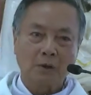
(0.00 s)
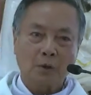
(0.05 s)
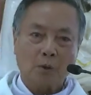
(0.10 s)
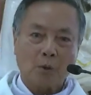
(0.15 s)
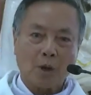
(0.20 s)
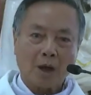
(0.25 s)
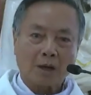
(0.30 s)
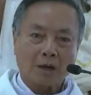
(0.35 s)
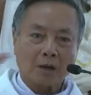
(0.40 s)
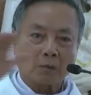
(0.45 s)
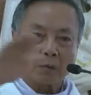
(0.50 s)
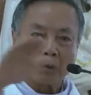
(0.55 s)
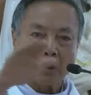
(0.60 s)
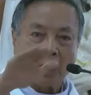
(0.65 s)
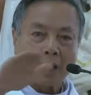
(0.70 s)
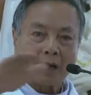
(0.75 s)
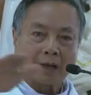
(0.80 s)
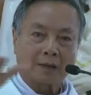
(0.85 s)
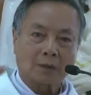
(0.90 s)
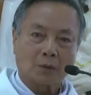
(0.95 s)
qua cộng
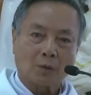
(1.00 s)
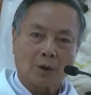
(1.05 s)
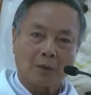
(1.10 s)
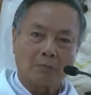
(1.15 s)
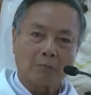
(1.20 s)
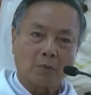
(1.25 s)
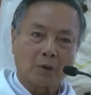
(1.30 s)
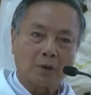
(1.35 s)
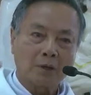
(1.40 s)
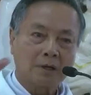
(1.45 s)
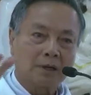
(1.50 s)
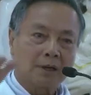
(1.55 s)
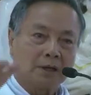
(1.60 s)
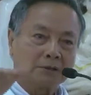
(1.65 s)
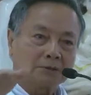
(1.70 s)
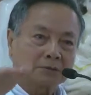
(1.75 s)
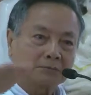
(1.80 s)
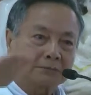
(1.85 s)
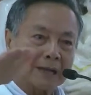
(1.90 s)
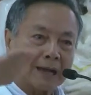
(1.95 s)
đoàn qua mỗi người
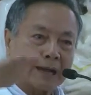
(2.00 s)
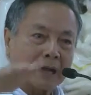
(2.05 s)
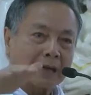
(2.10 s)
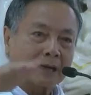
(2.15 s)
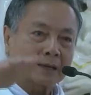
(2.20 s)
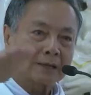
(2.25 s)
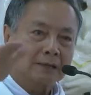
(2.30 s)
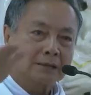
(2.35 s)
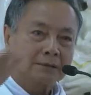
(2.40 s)
chúng ta